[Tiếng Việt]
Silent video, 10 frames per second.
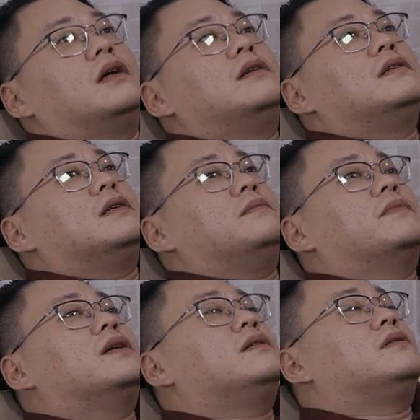tin thì
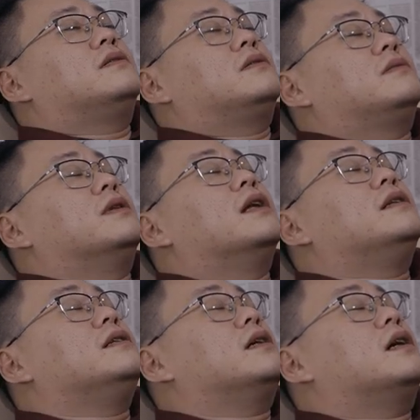mới
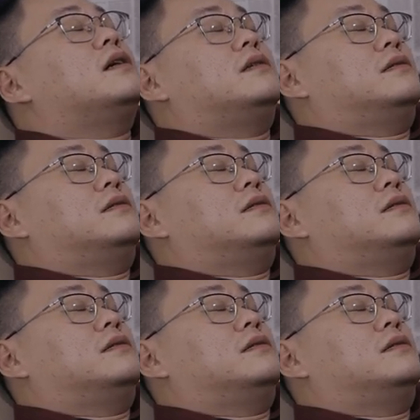linh chứ